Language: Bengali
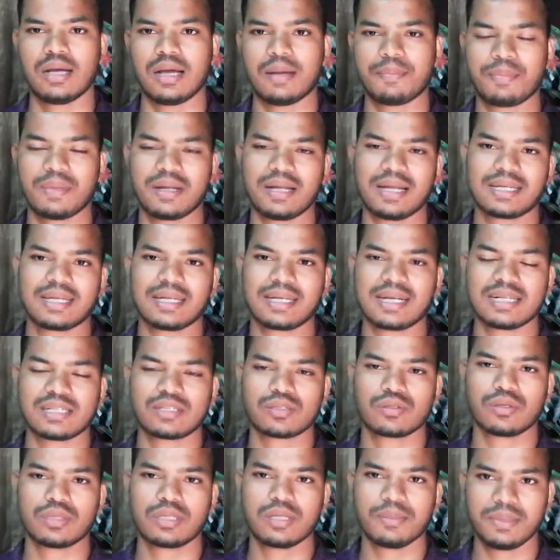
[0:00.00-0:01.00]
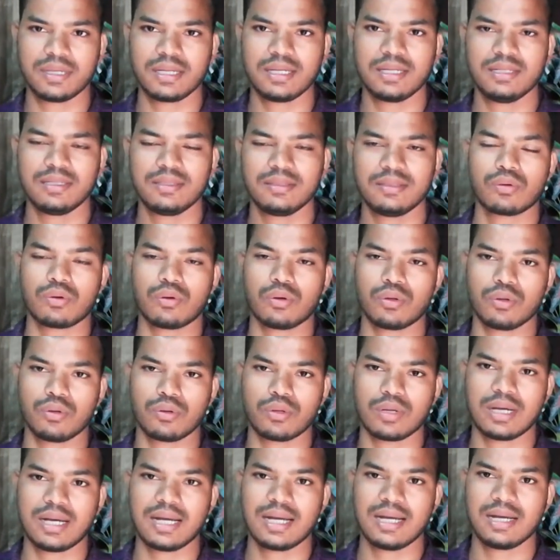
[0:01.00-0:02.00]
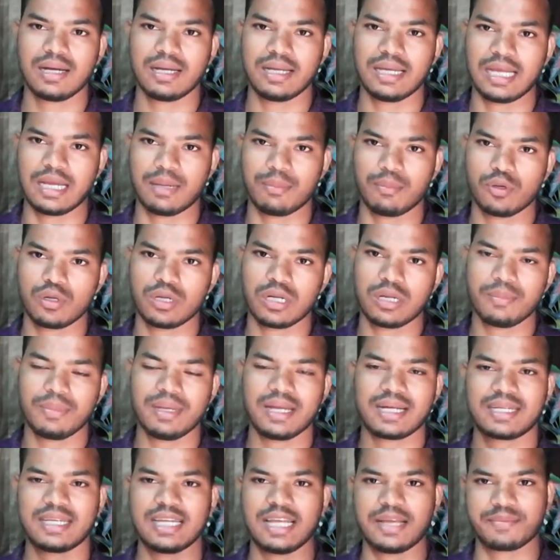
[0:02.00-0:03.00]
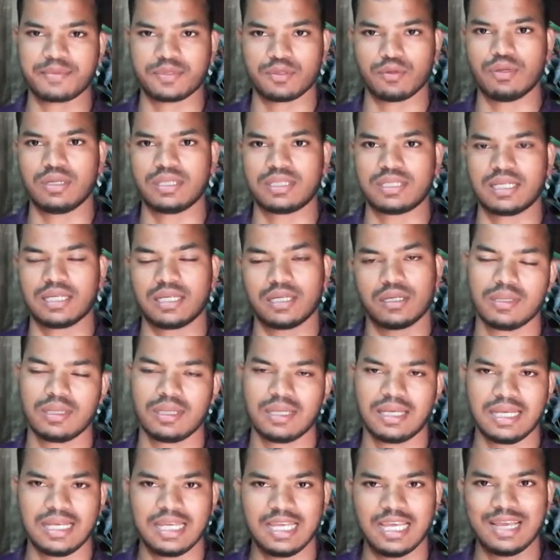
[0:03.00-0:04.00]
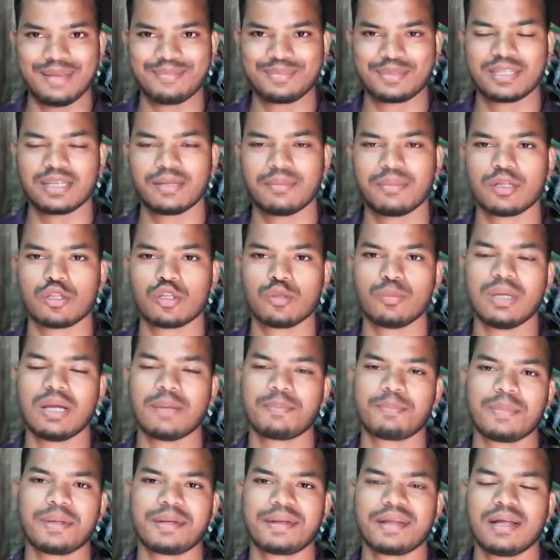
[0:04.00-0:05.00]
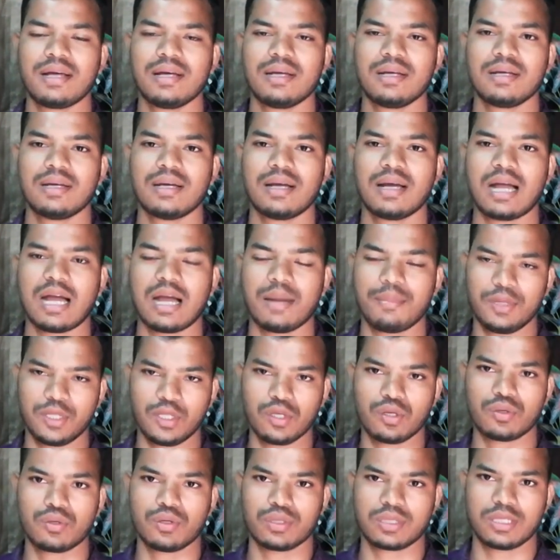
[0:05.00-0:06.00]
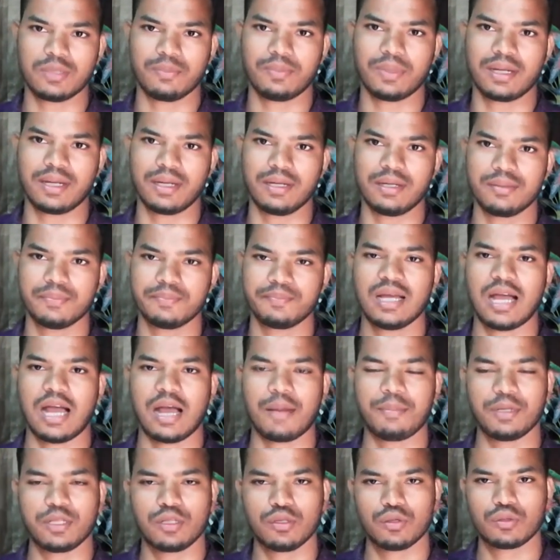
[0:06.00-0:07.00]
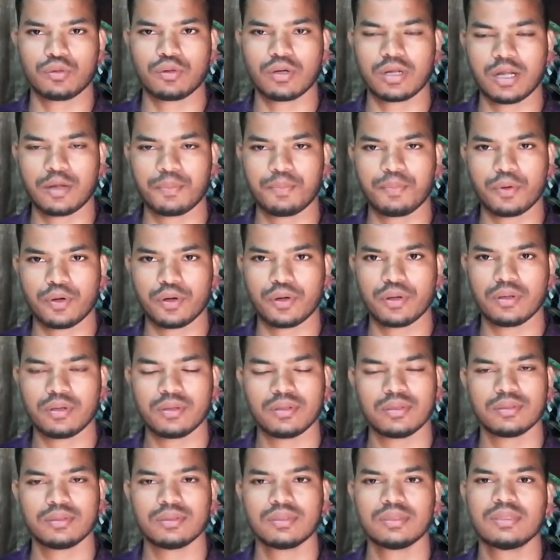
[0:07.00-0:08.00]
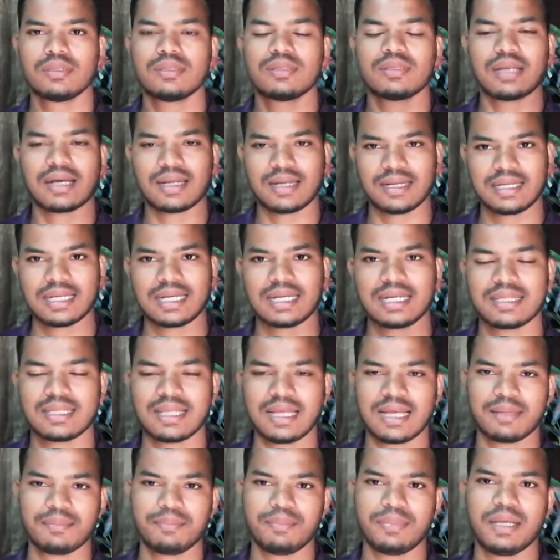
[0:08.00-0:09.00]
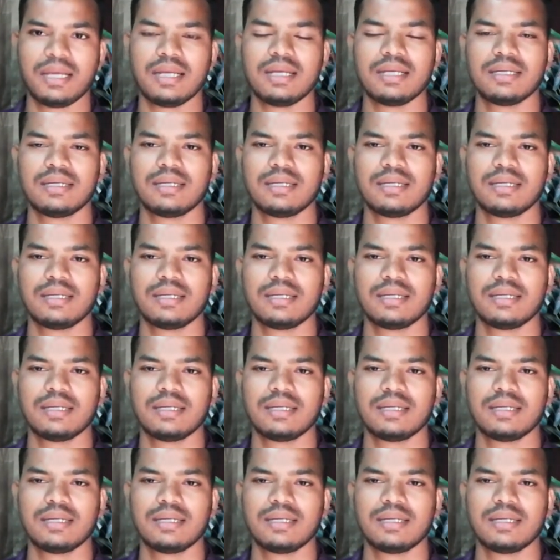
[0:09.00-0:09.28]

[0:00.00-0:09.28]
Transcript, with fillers: আপনারা একটা কাজ করতে পারেন কলোনা এমন নামে একটি অ্যাপস রয়েছে এই অ্যাপসের মাধ্যমে আপনারা আবেদন করতে পারেন আবেদন করার পর তারা এটাকে দেখবে